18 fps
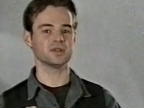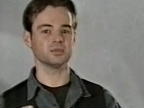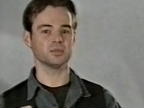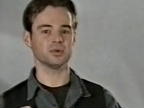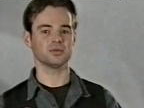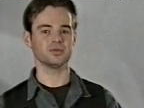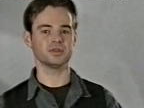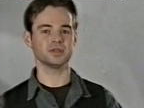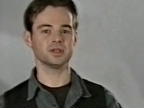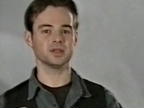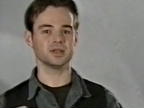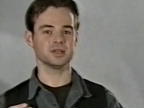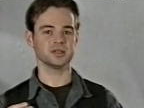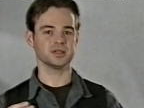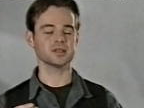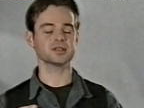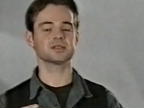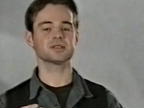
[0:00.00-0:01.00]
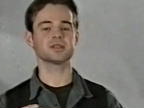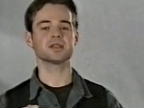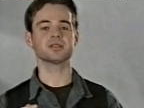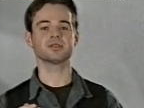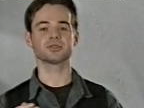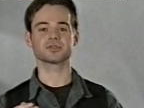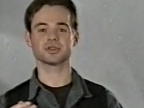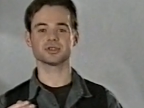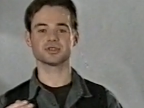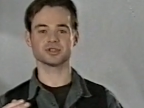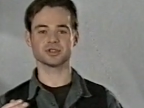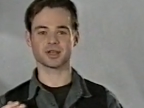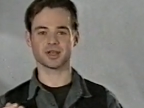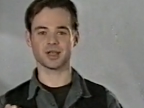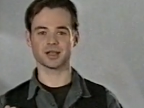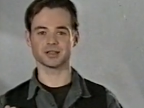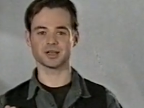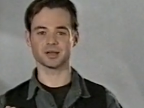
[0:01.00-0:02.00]
filmowy jest jednocześnie
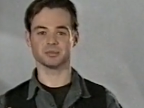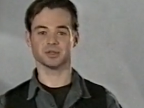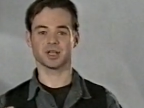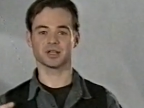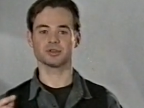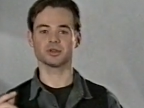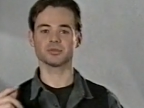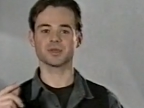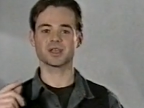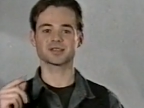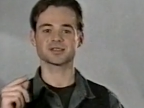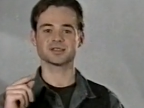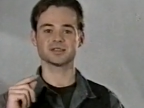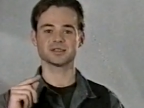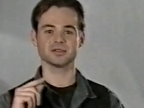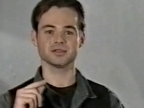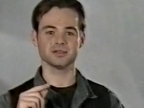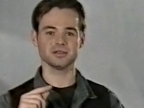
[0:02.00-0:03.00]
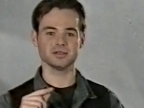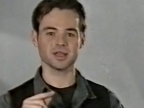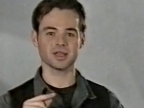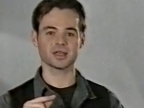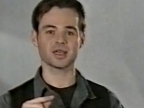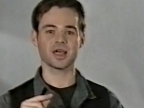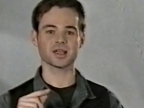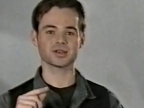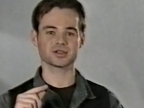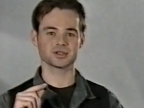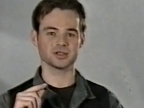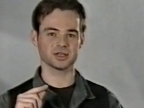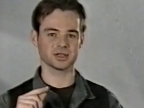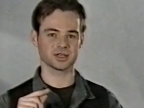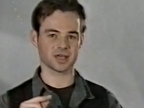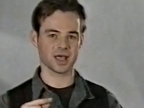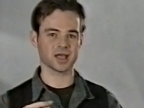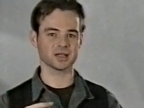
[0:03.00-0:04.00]
kadrem, natomiast nie
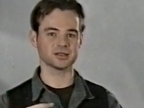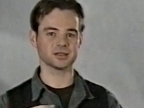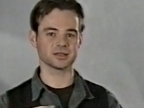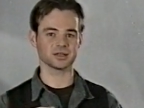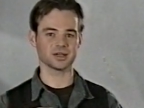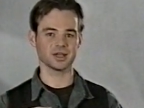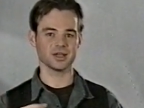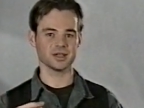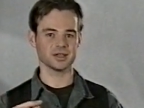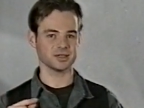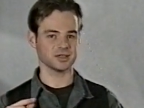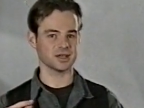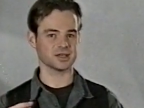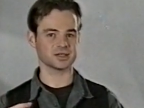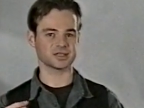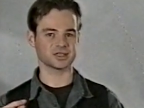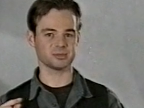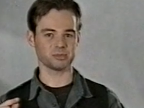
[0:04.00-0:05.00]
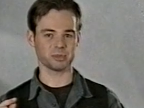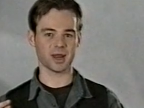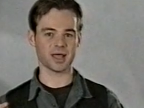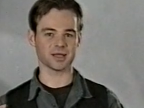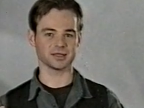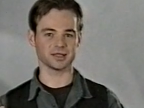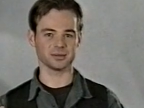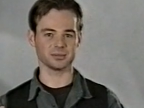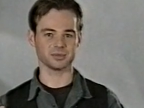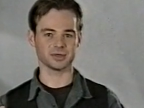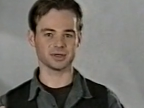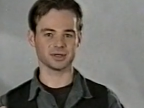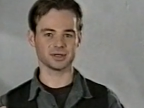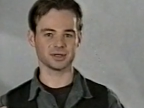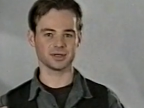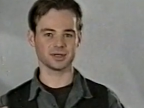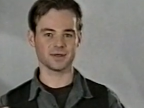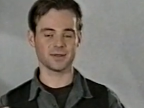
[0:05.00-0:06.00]
każdy kadr jest planem.
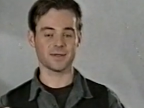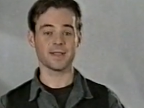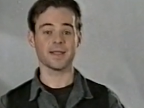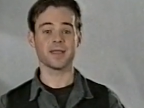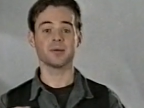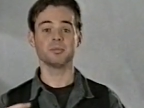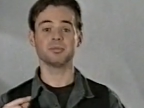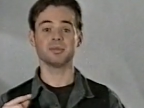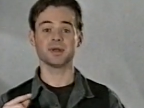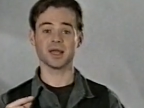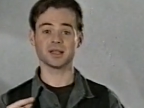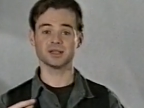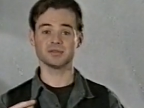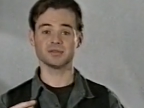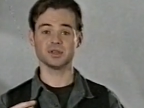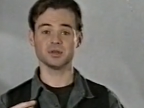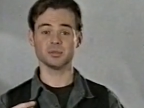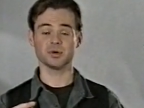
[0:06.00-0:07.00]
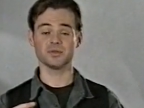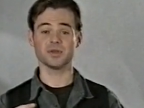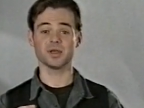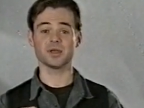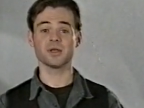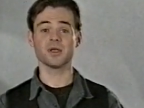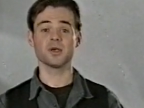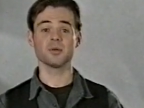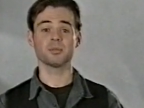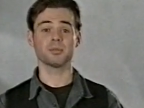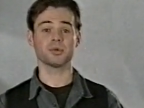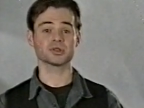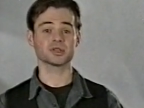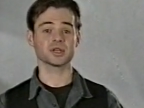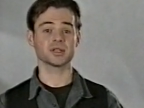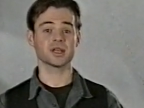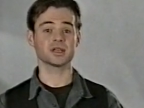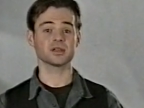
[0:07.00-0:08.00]
Plany filmowe
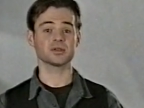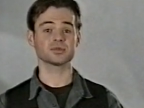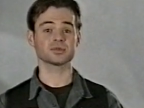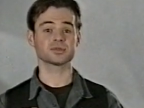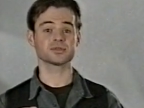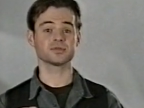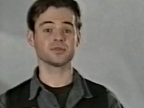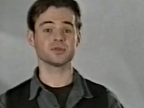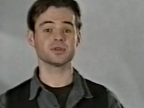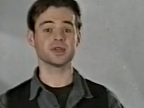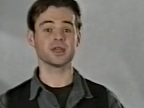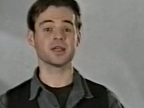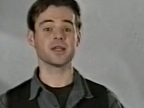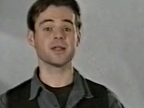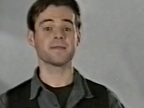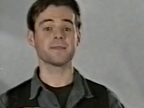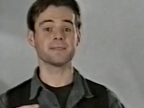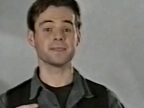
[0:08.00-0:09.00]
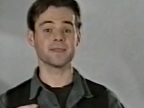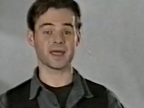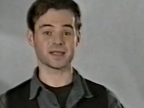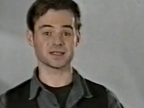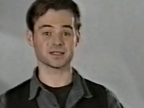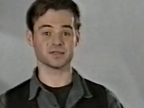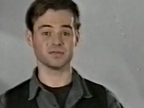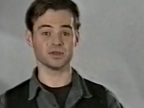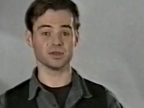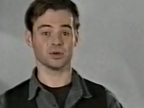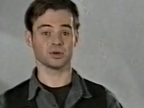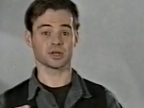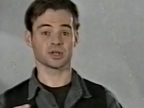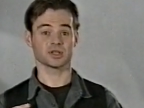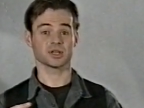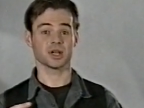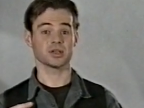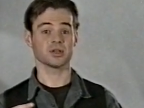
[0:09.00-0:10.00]
posiadają swoje nazwy
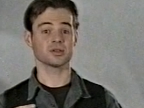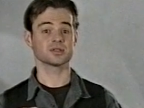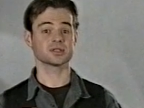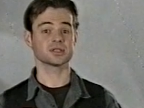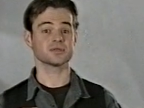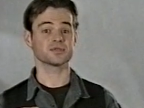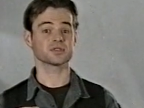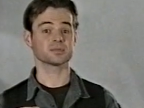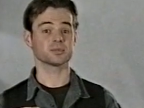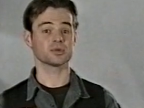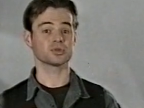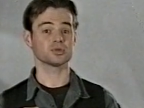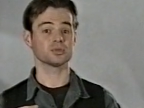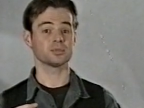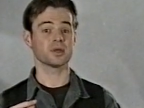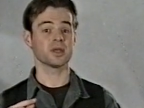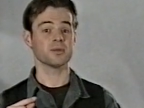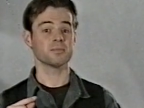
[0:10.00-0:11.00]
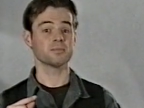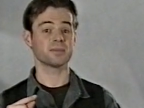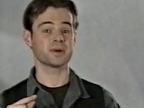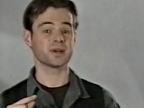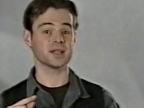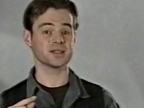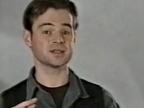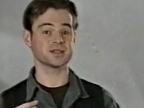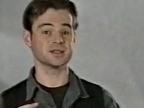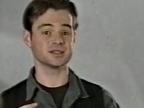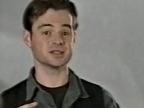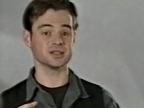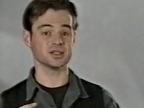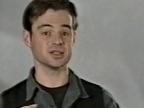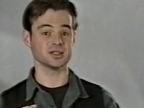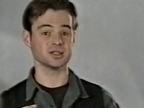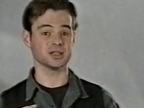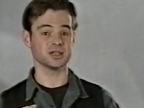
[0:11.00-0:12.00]
określające w sposób
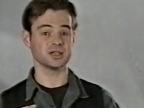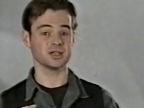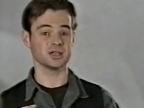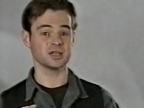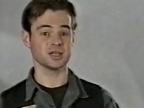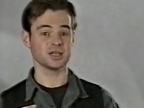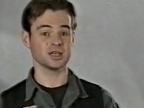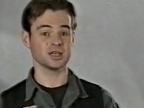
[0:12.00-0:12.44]
precyzyjny,